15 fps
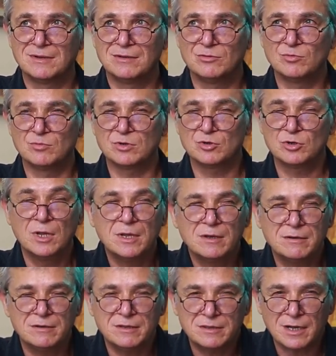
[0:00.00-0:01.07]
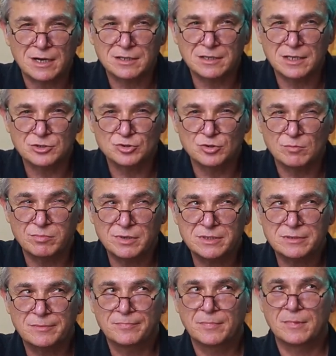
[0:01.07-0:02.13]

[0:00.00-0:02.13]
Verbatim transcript: Думаю, не так должно быть,